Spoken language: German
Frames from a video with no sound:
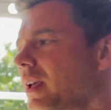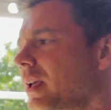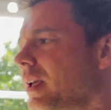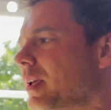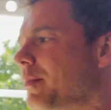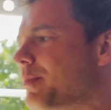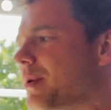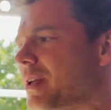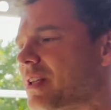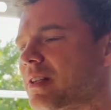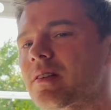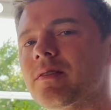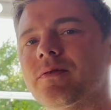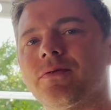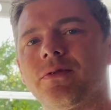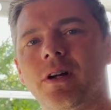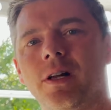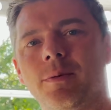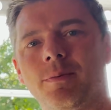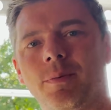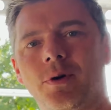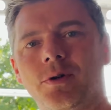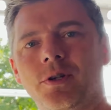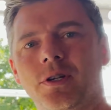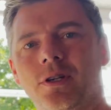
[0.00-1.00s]
Im besten
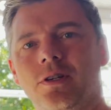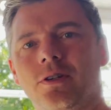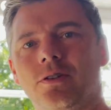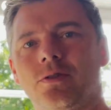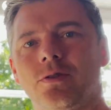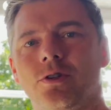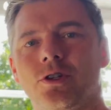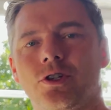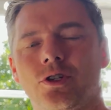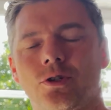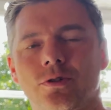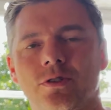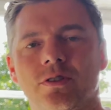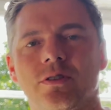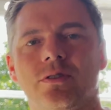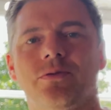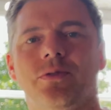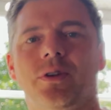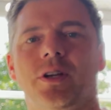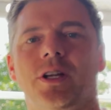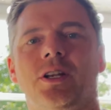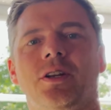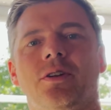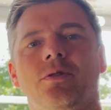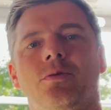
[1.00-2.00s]
Fall baut ihr natürlich
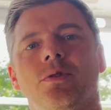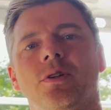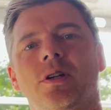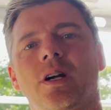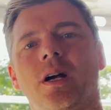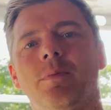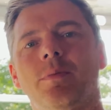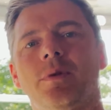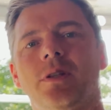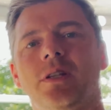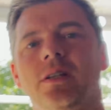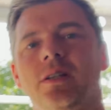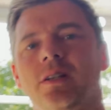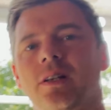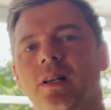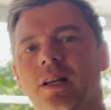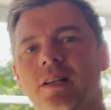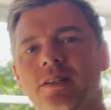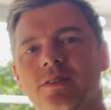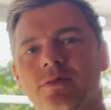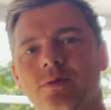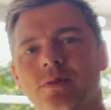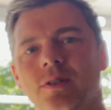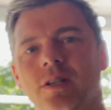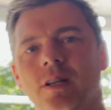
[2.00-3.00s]
schlüsselfertig oder habt die
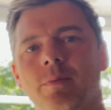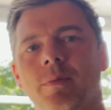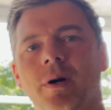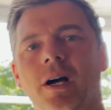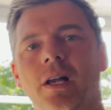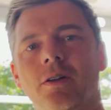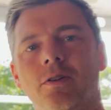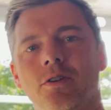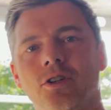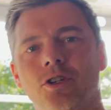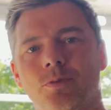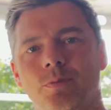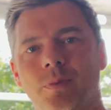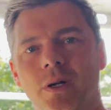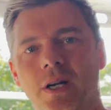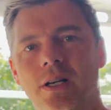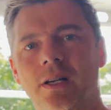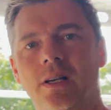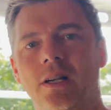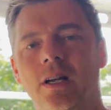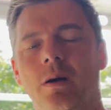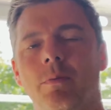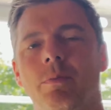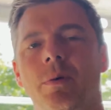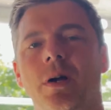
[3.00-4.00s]
Leistung der Maler- und
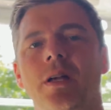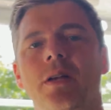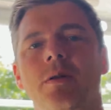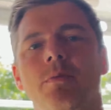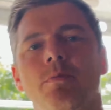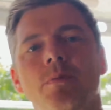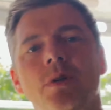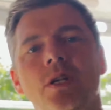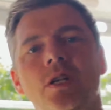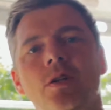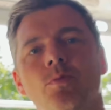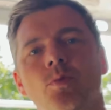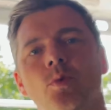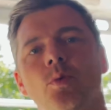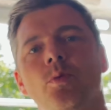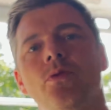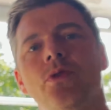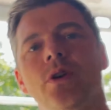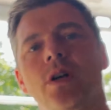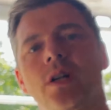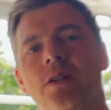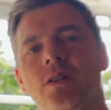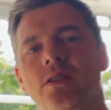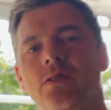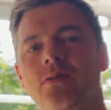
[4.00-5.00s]
Spachtelarbeiten mit im
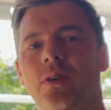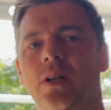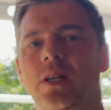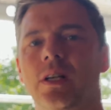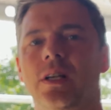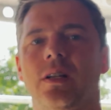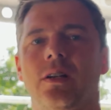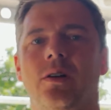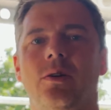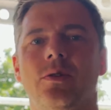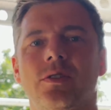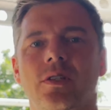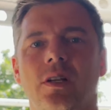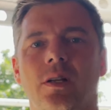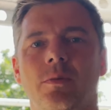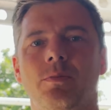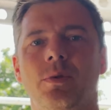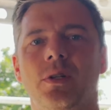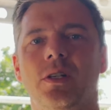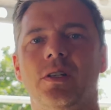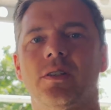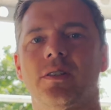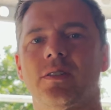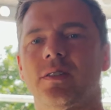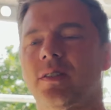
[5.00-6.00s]
Umfang des
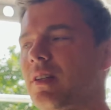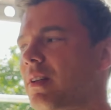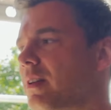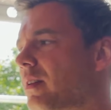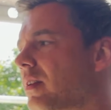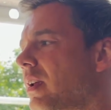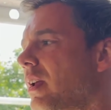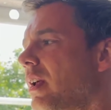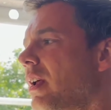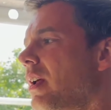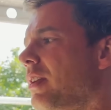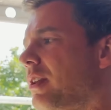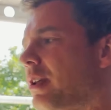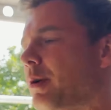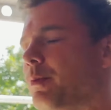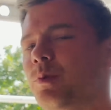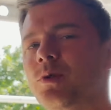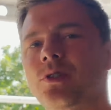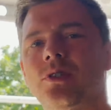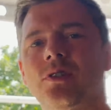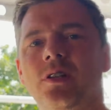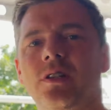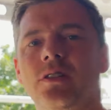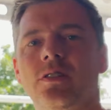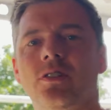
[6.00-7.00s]
Fertighausanbieters drin. Dann
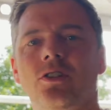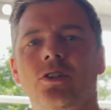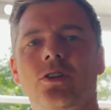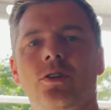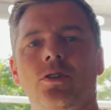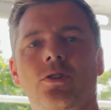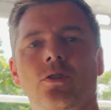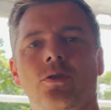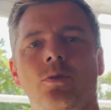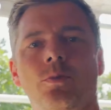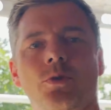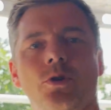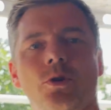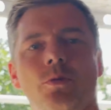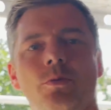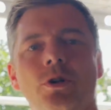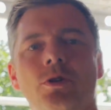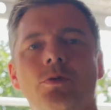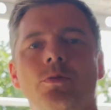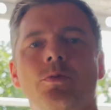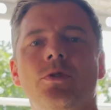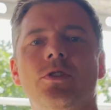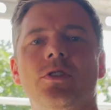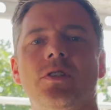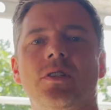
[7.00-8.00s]
muss der sich auch drum kümmern
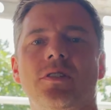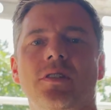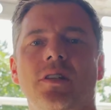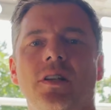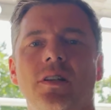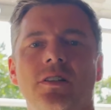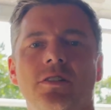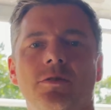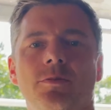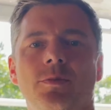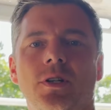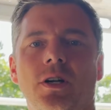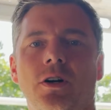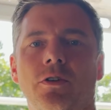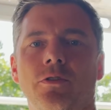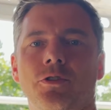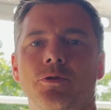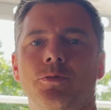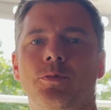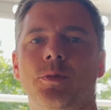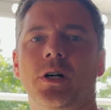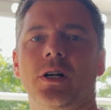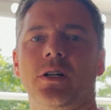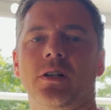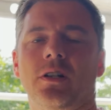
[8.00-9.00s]
und muss das alles mit
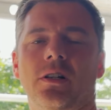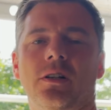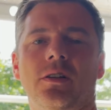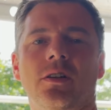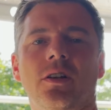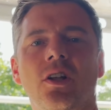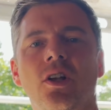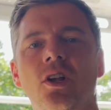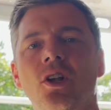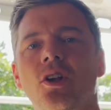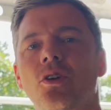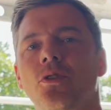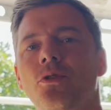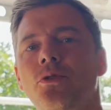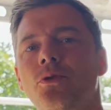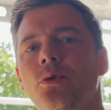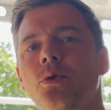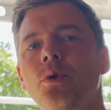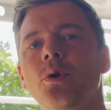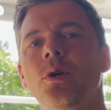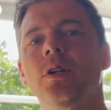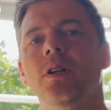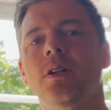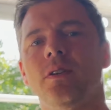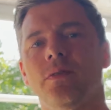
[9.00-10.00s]
aufspachteln.
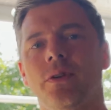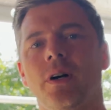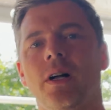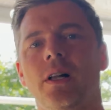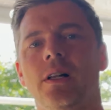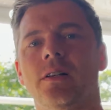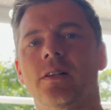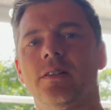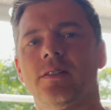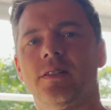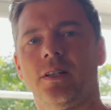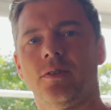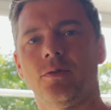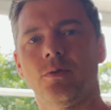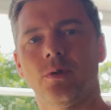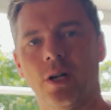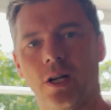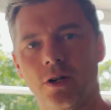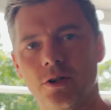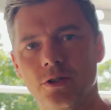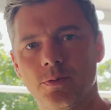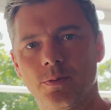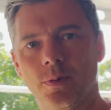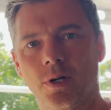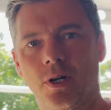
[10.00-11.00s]
Für den Fall, dass ihr nur ein
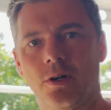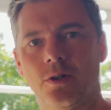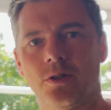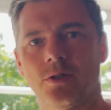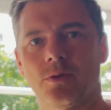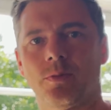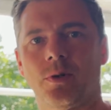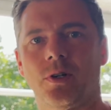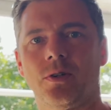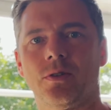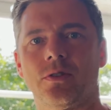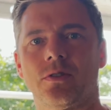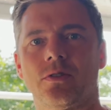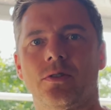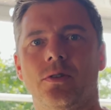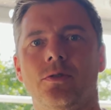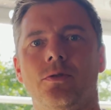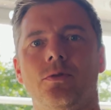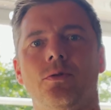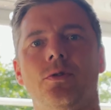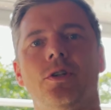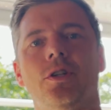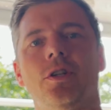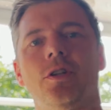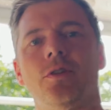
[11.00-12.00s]
Ausbauhaus bauen
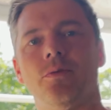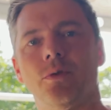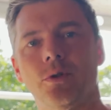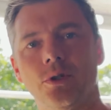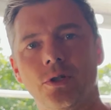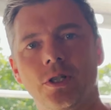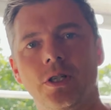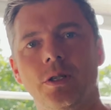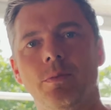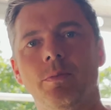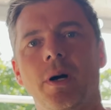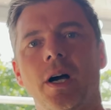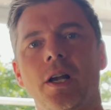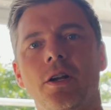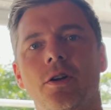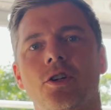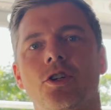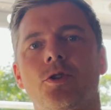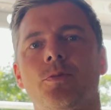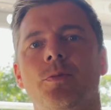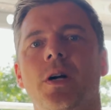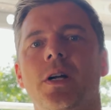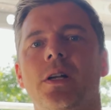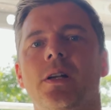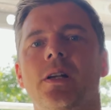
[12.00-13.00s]
solltet oder ihr würdet die Maler- und
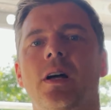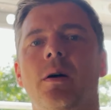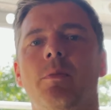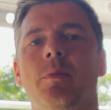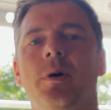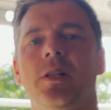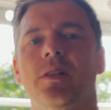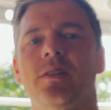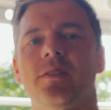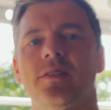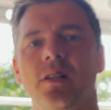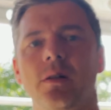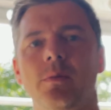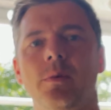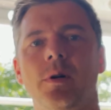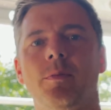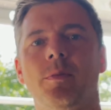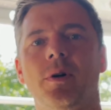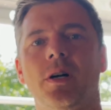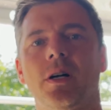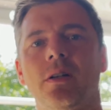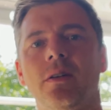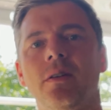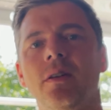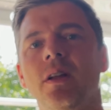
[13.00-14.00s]
Spachtelarbeiten selber
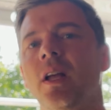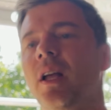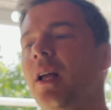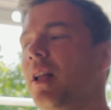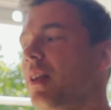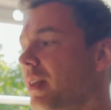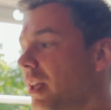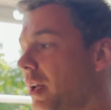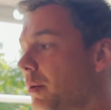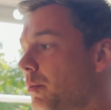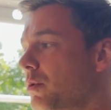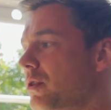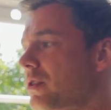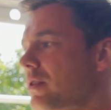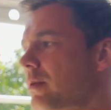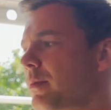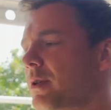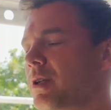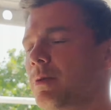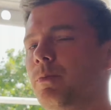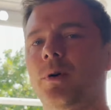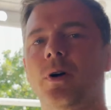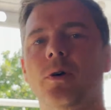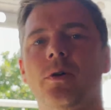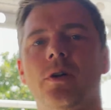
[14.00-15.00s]
machen, dann müsst ihr
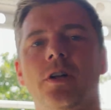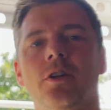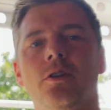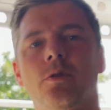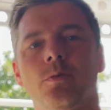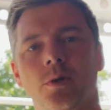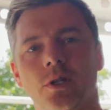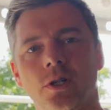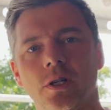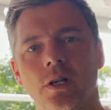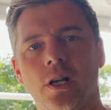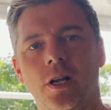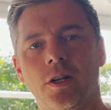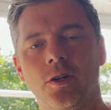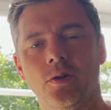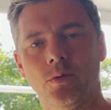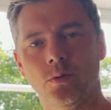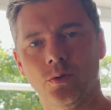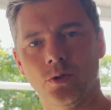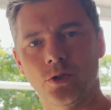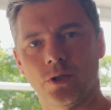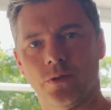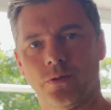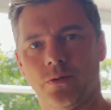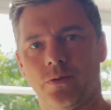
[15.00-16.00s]
mit dem Bauleiter über eine kleine
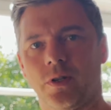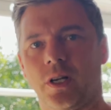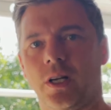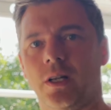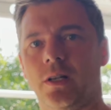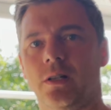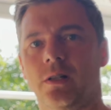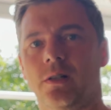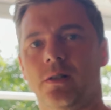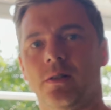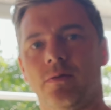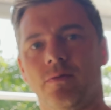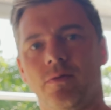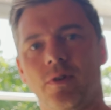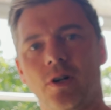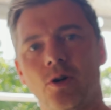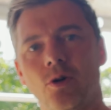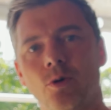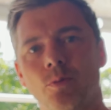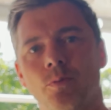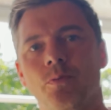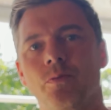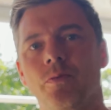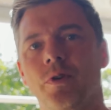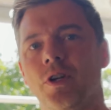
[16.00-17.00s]
Gutschrift verhandeln.
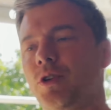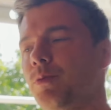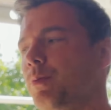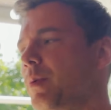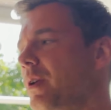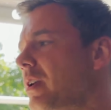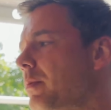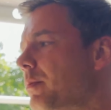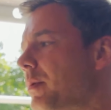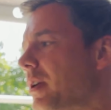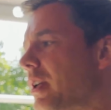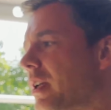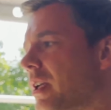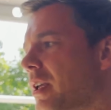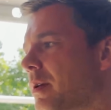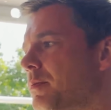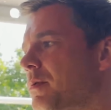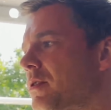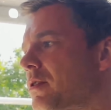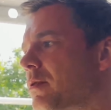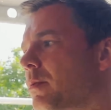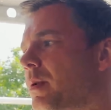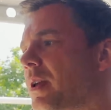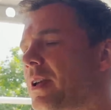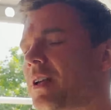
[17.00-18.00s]
Warum? Wenn später mal der
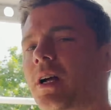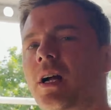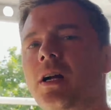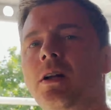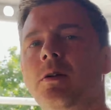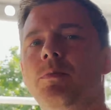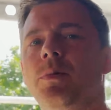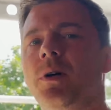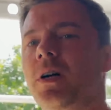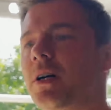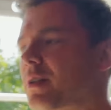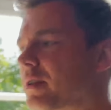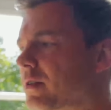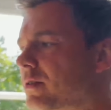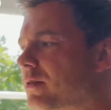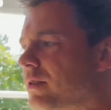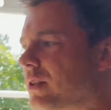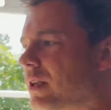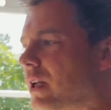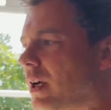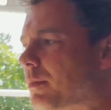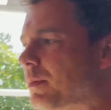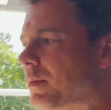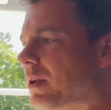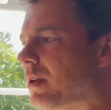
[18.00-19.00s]
Gips komplett angebracht ist und
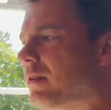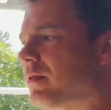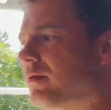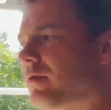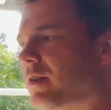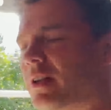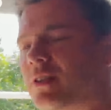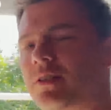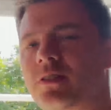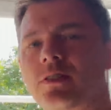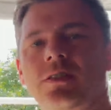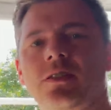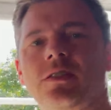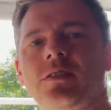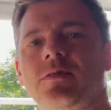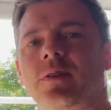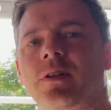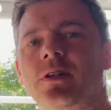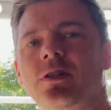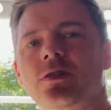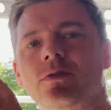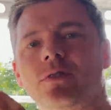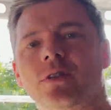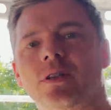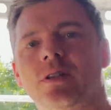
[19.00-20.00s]
ihr habt dann, weiß ich nicht,
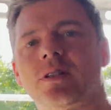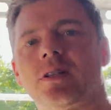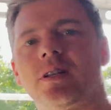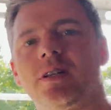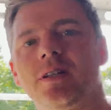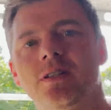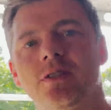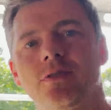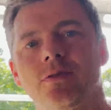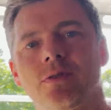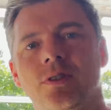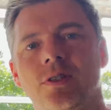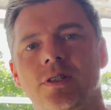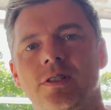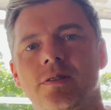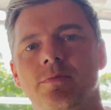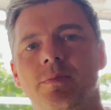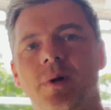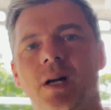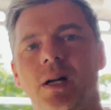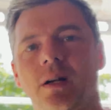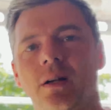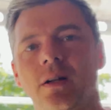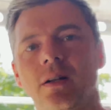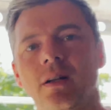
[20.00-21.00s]
20 oder 30 von diesen
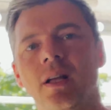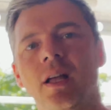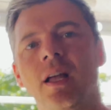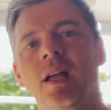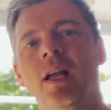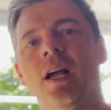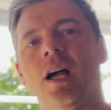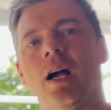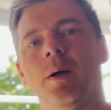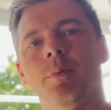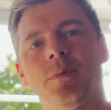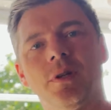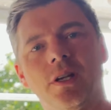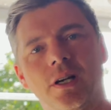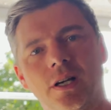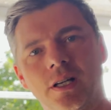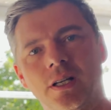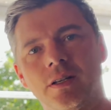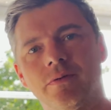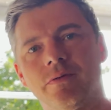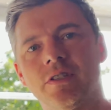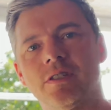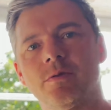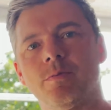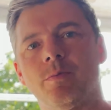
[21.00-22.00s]
Macken, habt ihr einen
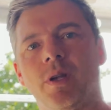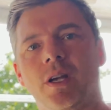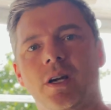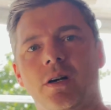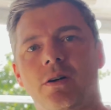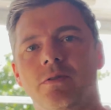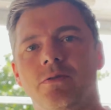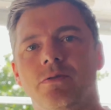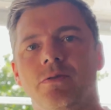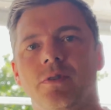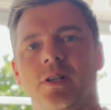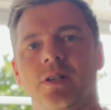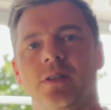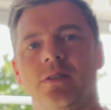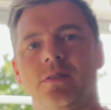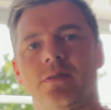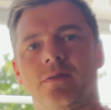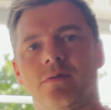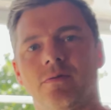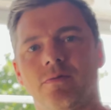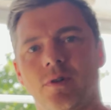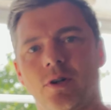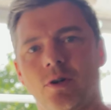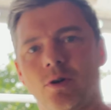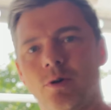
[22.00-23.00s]
gewissen Mehraufwand.
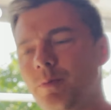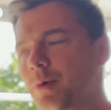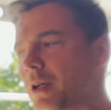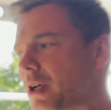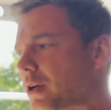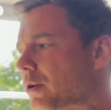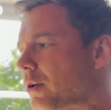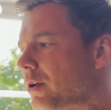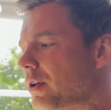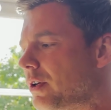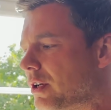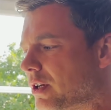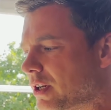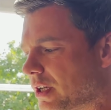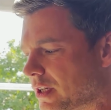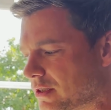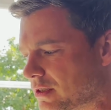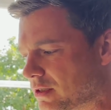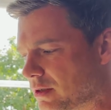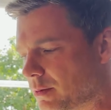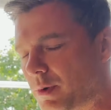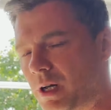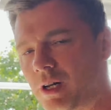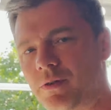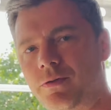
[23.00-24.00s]
Warum? Ihr könnt nicht
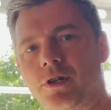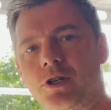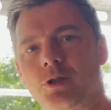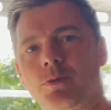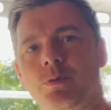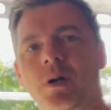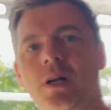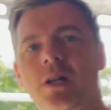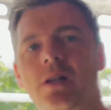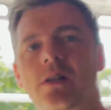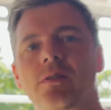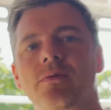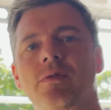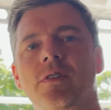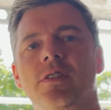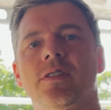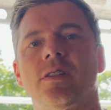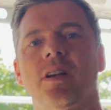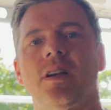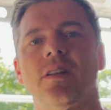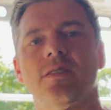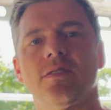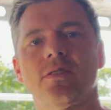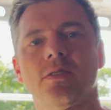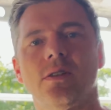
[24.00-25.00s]
ganz normal verspachteln, wie es
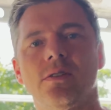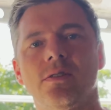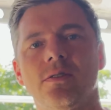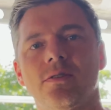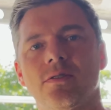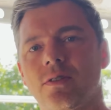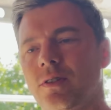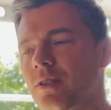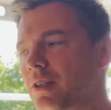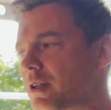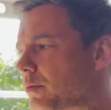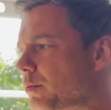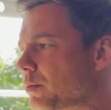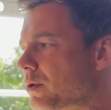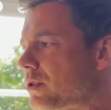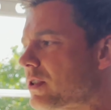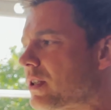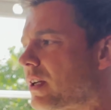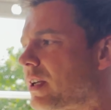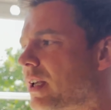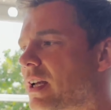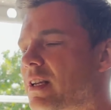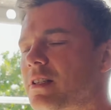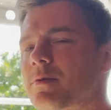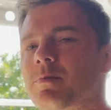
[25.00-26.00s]
sein sollte, sondern ihr müsst
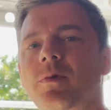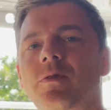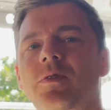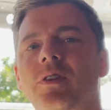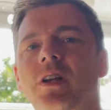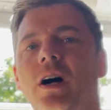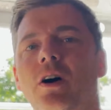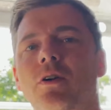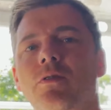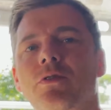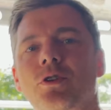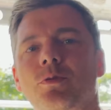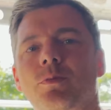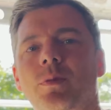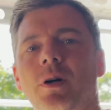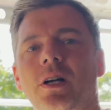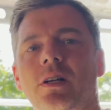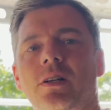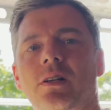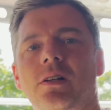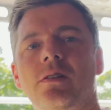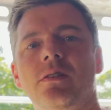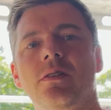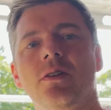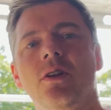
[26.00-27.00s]
da erstmal wieder
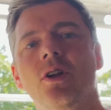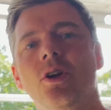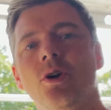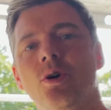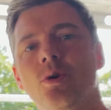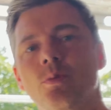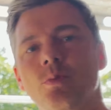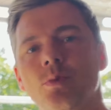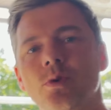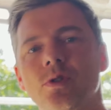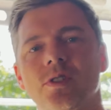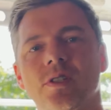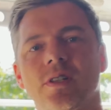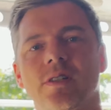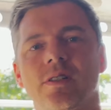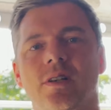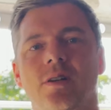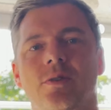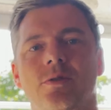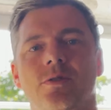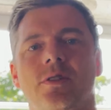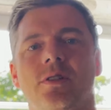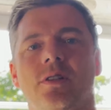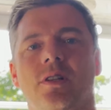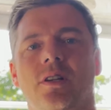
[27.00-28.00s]
aufspachteln und müsst das
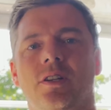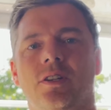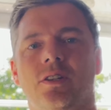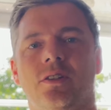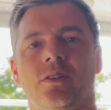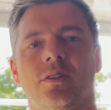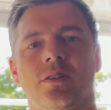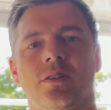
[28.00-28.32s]
ausgleichen.